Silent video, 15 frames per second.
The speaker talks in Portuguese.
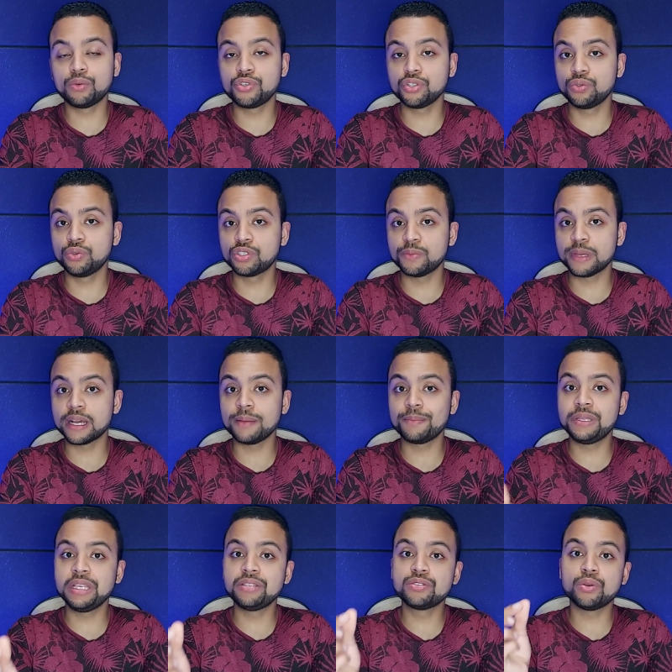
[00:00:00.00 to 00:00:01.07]
de 2
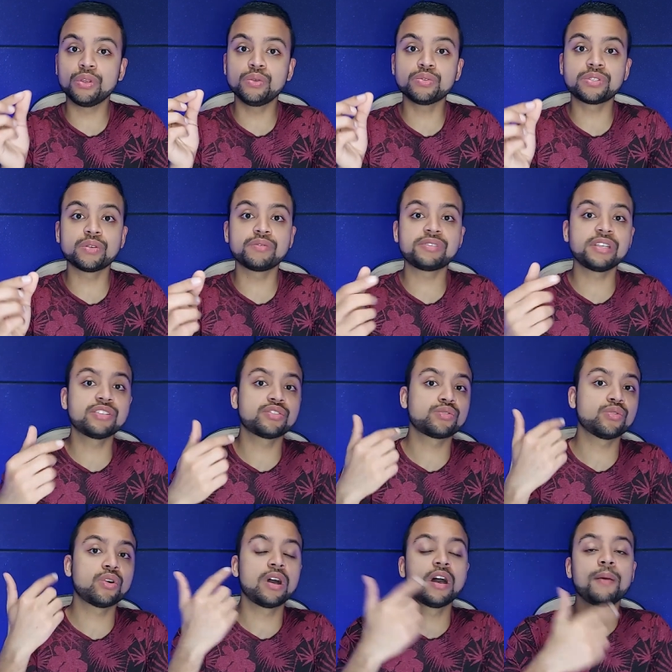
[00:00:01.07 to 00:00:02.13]
megapixels e o seu
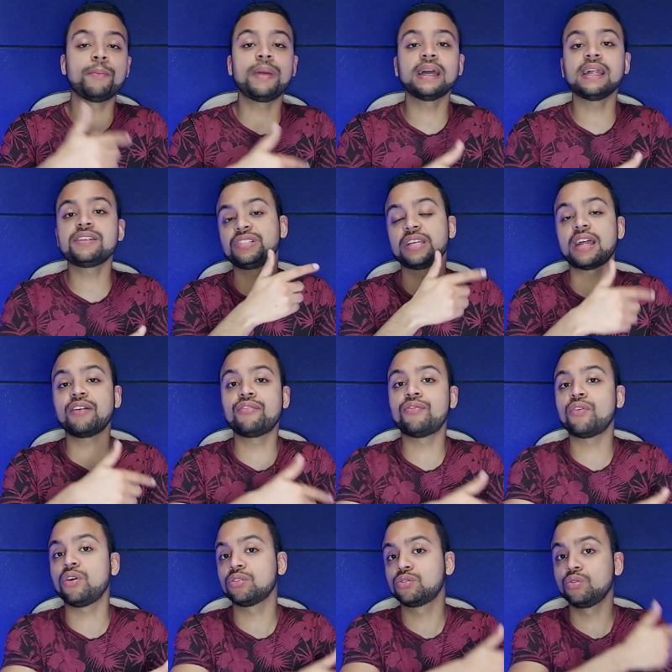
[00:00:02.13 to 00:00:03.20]
sensor para tirar
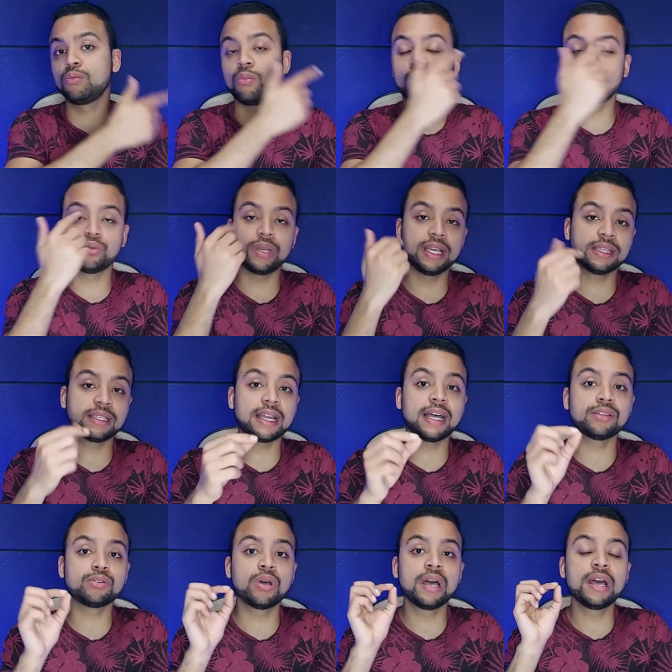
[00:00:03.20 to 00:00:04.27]
foto no modo
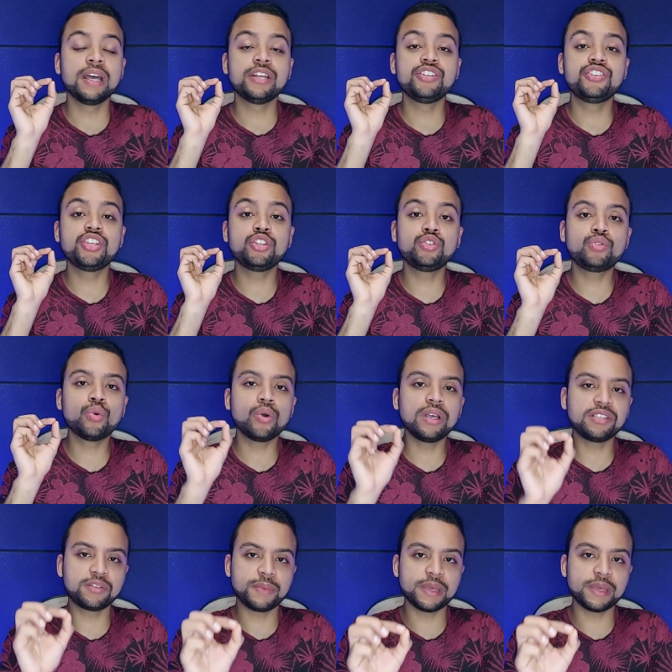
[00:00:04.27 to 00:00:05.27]
retrato de 2